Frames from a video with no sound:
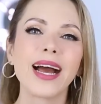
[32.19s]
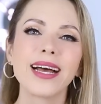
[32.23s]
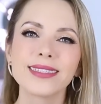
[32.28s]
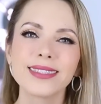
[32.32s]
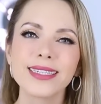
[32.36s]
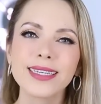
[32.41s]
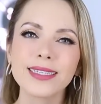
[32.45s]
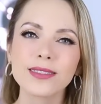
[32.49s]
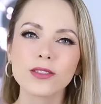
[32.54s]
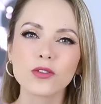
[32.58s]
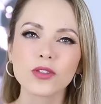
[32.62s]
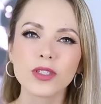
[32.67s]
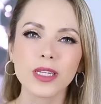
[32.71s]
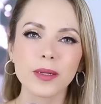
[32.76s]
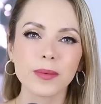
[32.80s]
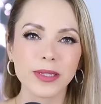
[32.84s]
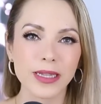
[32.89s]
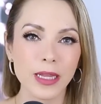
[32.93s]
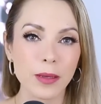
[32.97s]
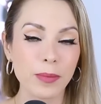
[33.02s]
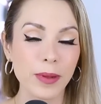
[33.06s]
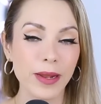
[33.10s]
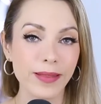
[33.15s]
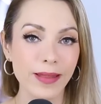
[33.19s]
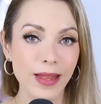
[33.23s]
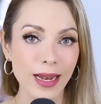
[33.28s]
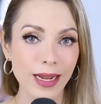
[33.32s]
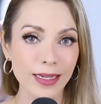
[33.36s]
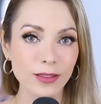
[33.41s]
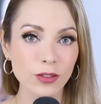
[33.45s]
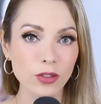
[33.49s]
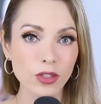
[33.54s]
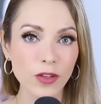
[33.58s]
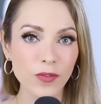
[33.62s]
Así que suscríbete y prende
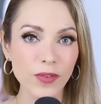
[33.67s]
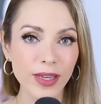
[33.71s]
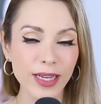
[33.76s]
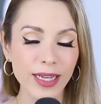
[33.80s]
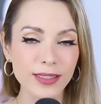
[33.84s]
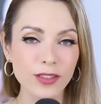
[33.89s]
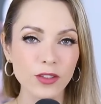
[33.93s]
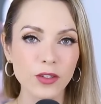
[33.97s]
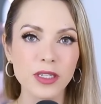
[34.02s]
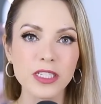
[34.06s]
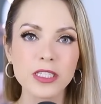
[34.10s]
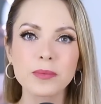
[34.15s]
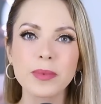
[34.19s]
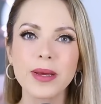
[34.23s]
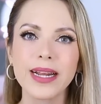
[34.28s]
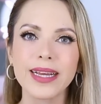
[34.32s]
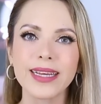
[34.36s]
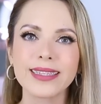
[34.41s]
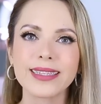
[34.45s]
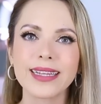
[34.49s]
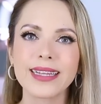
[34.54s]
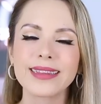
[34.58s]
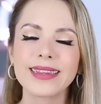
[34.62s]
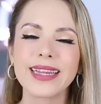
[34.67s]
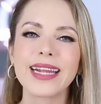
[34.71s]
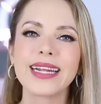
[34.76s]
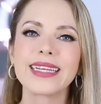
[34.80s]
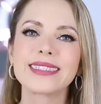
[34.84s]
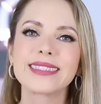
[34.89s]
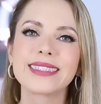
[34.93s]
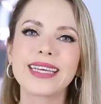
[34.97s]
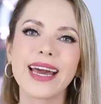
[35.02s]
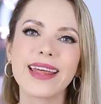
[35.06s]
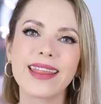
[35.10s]
las notificaciones para que te
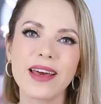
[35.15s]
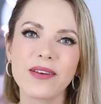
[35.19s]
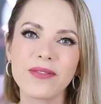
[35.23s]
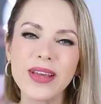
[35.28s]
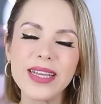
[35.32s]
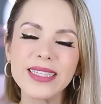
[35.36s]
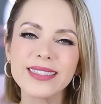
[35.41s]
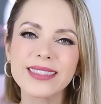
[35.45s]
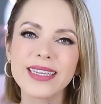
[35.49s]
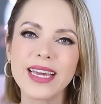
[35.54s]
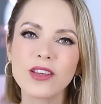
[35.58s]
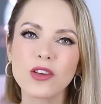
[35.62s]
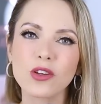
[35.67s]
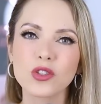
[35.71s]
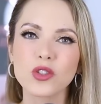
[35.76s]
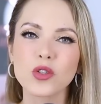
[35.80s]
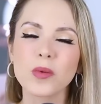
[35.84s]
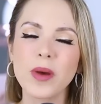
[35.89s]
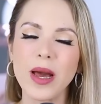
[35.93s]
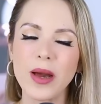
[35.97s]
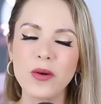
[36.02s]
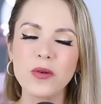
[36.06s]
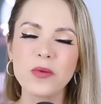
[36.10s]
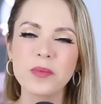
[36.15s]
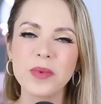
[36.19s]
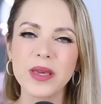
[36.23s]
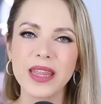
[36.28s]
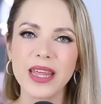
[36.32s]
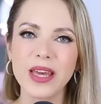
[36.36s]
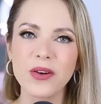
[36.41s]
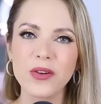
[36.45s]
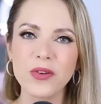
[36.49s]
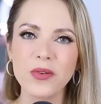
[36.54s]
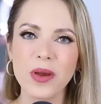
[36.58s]
enteres cada vez que yo suba un
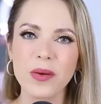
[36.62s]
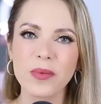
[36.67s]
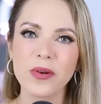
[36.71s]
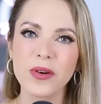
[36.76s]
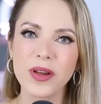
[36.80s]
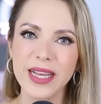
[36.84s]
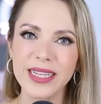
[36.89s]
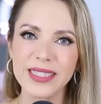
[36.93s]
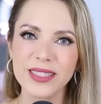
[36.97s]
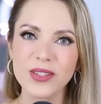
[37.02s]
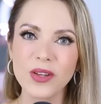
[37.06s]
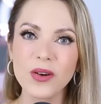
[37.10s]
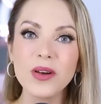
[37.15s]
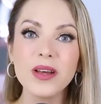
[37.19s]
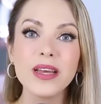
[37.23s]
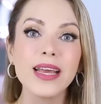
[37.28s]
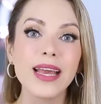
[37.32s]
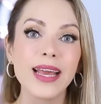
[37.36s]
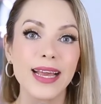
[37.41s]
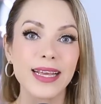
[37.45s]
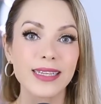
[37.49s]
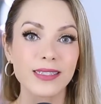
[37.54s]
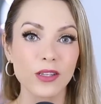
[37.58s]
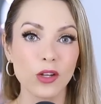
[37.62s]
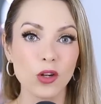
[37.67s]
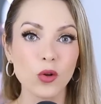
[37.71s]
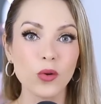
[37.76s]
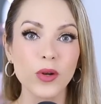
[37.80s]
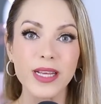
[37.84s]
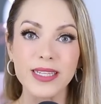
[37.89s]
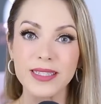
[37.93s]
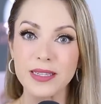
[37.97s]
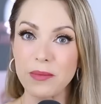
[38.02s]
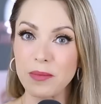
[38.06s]
video nuevo. Esto es
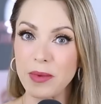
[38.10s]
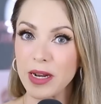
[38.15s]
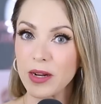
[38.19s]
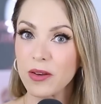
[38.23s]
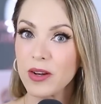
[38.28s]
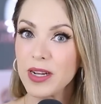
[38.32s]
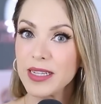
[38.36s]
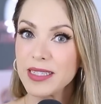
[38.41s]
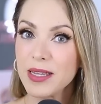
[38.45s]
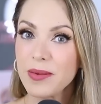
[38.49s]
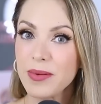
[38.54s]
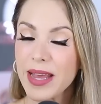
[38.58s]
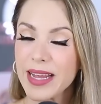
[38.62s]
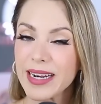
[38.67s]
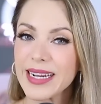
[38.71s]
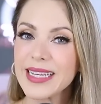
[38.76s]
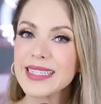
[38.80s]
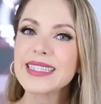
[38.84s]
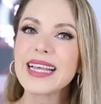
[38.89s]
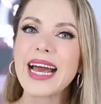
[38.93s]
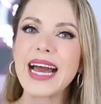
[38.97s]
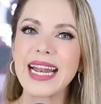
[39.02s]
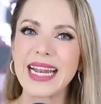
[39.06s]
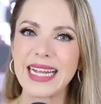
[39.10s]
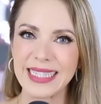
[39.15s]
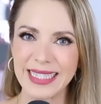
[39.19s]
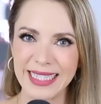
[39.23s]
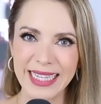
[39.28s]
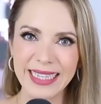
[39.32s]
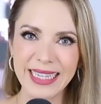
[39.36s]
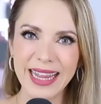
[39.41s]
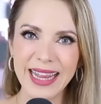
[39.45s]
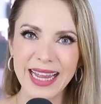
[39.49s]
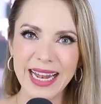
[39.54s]
lunes, miércoles y viernes a las
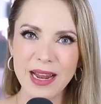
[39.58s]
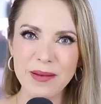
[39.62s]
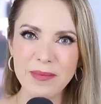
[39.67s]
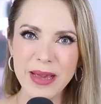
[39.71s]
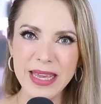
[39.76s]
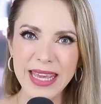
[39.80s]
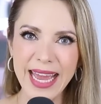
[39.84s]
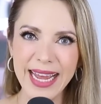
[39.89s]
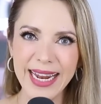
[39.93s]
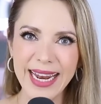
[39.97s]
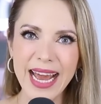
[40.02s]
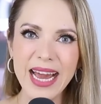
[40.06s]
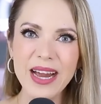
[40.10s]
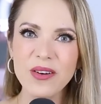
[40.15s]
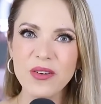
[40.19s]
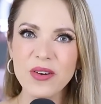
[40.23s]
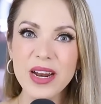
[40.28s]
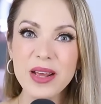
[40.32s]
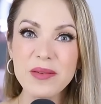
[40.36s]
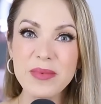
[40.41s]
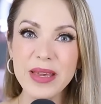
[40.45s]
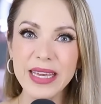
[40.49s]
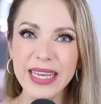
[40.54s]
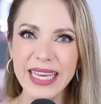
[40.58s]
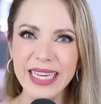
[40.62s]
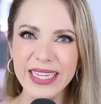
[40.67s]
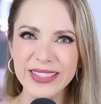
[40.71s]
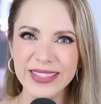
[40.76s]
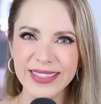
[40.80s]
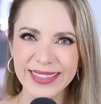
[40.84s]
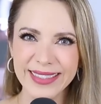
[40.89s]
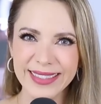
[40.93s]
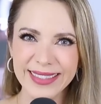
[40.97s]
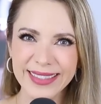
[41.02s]
7 de la mañana, hora
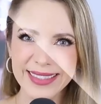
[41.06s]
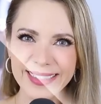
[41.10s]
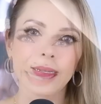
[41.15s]
México.